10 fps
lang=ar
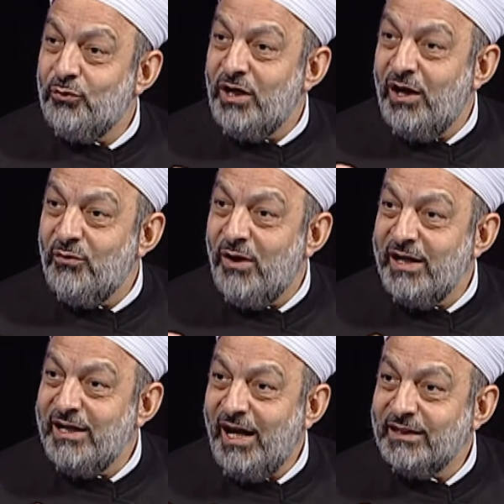له ان
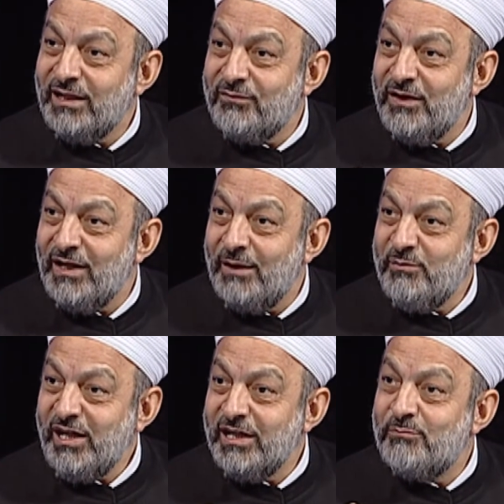يحتفل
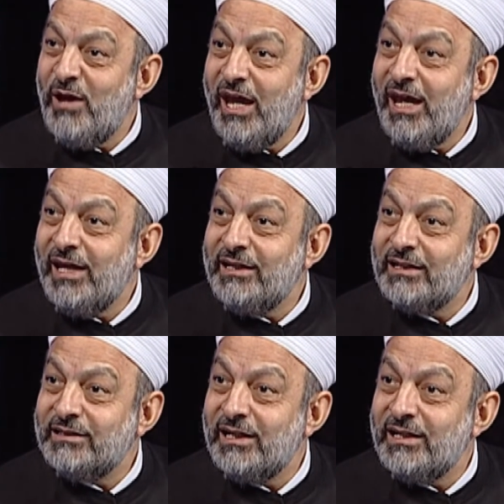
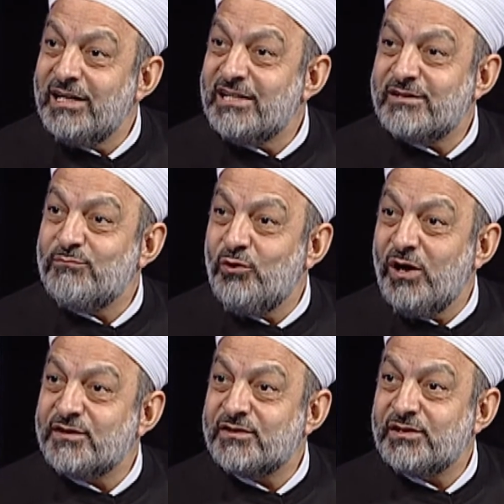بعباده اسمها
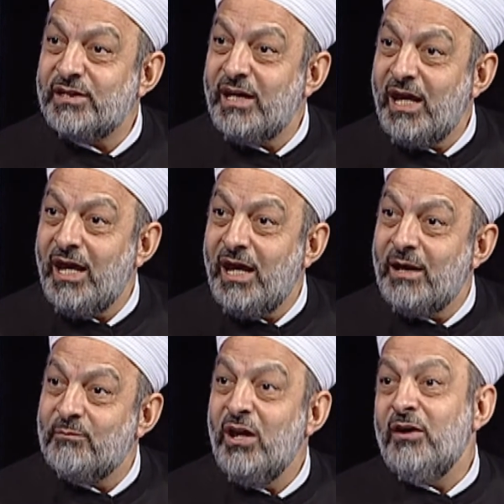
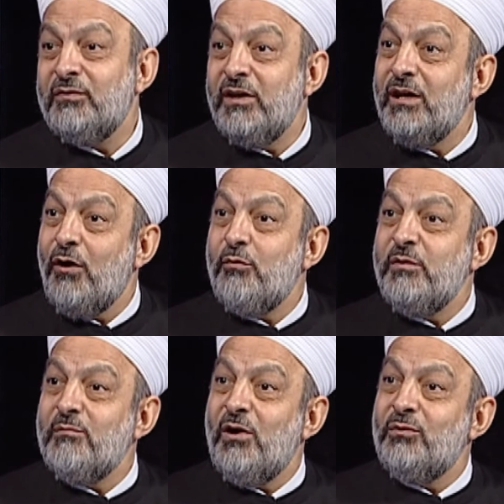الصيام في يوم
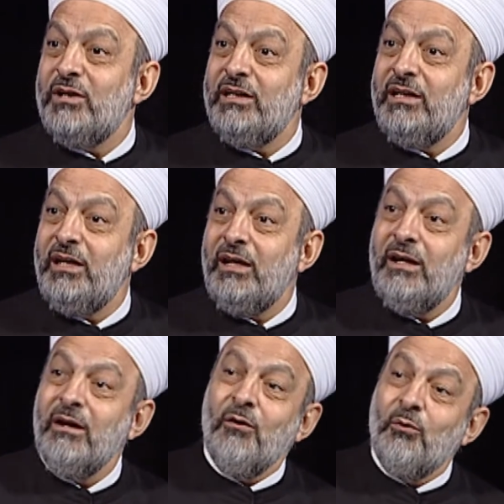مولده
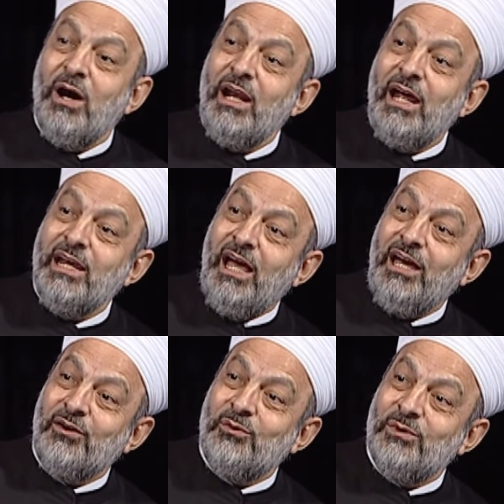ولا
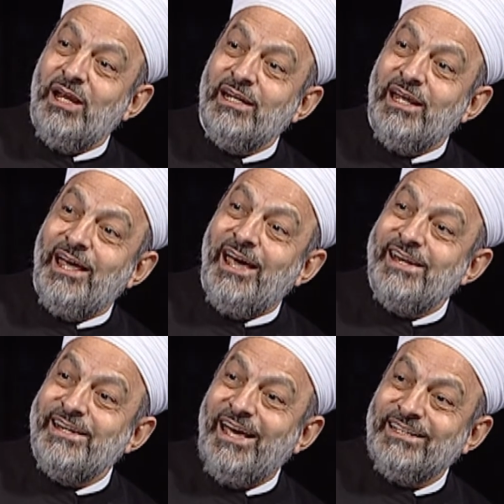يحق لنا
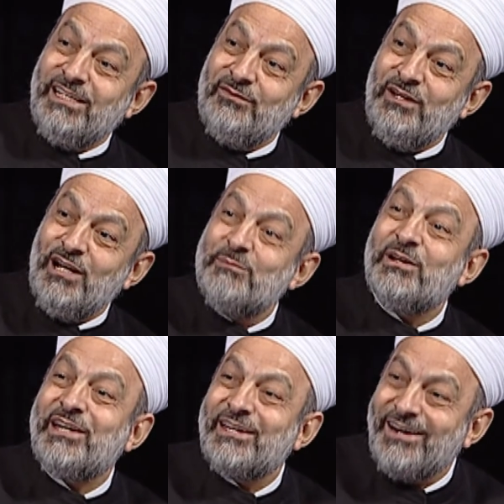ان نحتفل
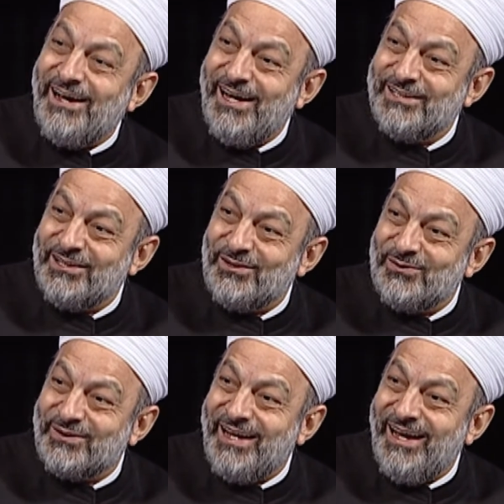بقراءه
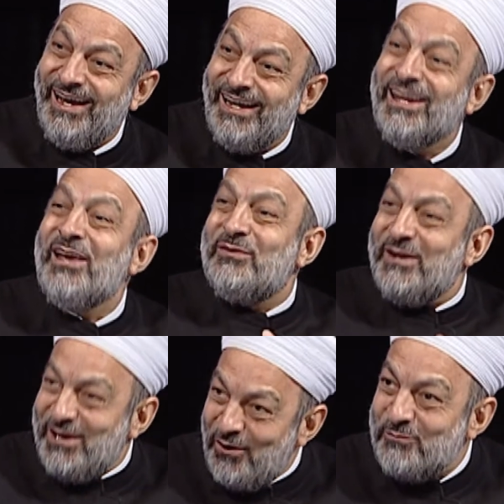القران
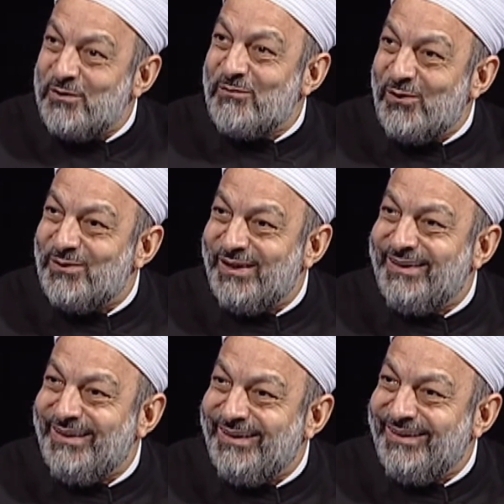في يوم
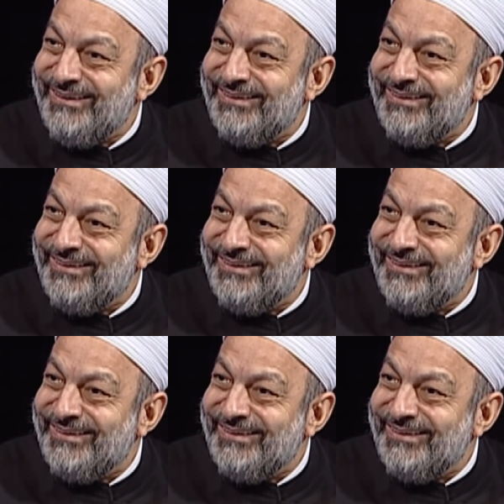مولده او